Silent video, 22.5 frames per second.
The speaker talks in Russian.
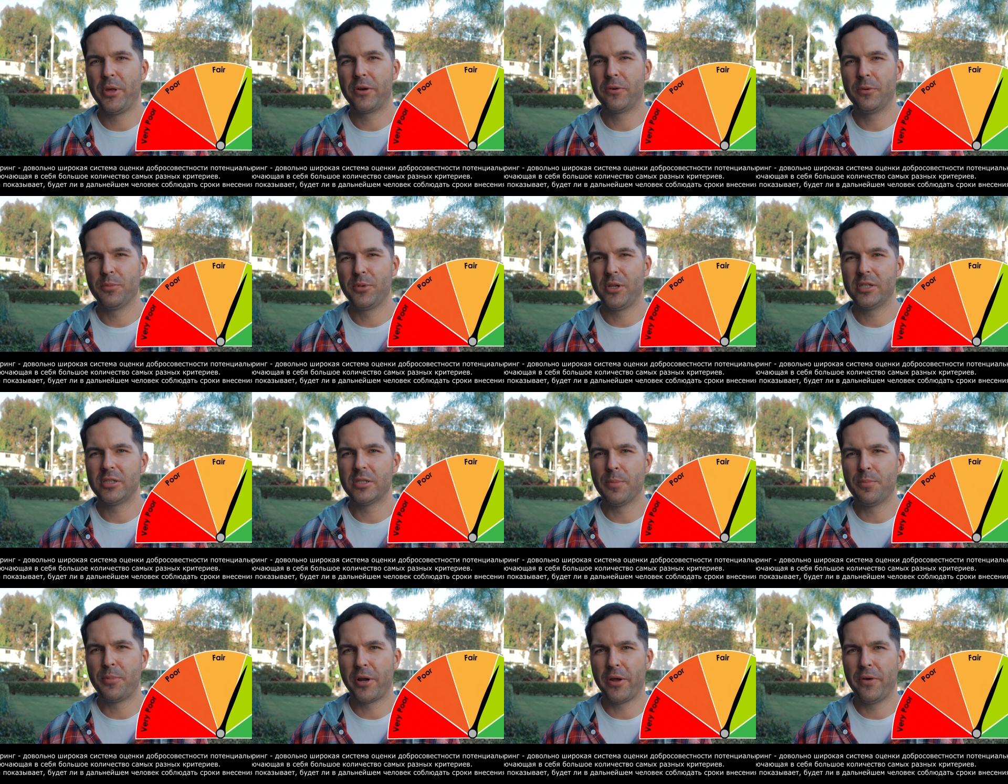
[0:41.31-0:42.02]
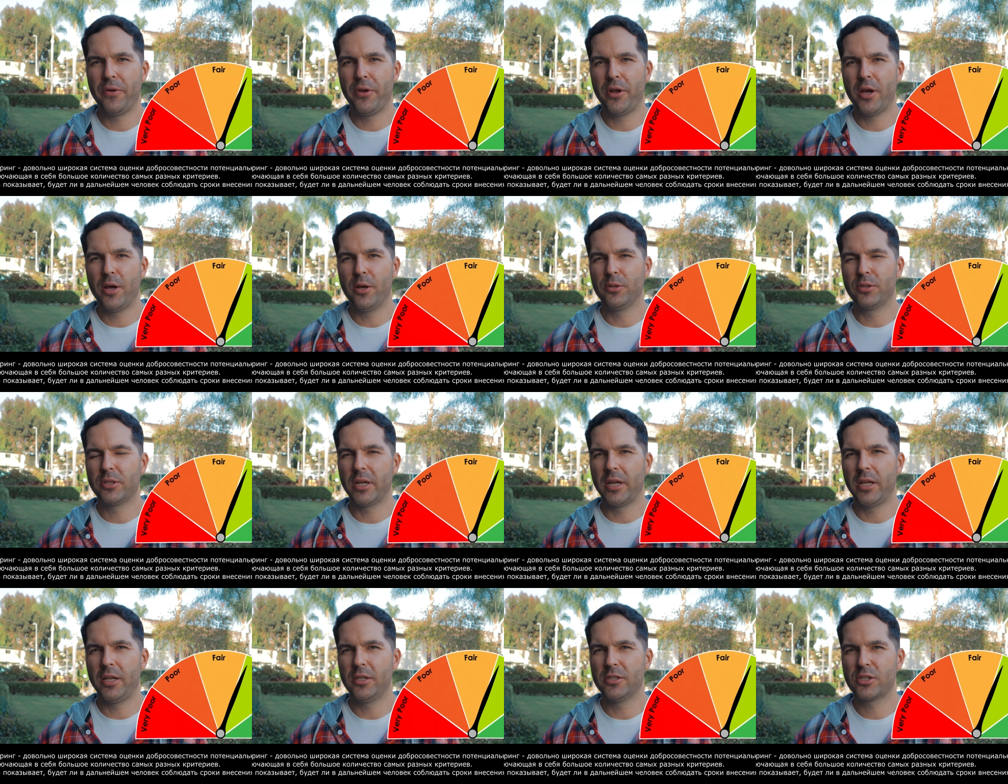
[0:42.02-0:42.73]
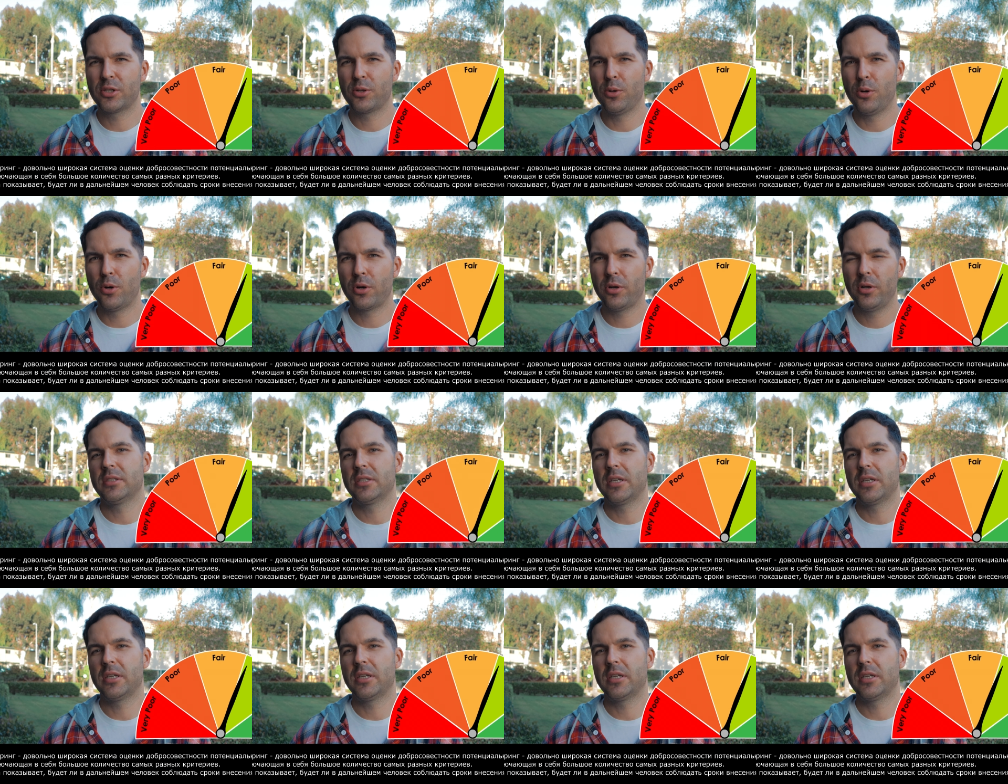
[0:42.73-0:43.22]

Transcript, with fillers: первым делом проверяют кредит-скор,